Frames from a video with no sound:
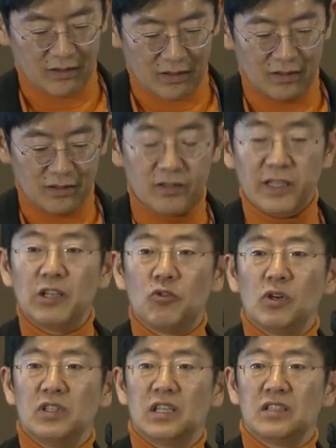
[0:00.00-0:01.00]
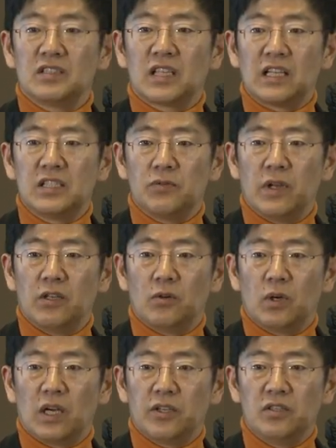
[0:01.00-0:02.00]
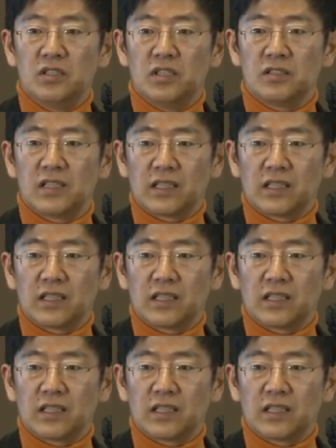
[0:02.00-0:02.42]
그 인권이라든지 가치 외교가 현실에서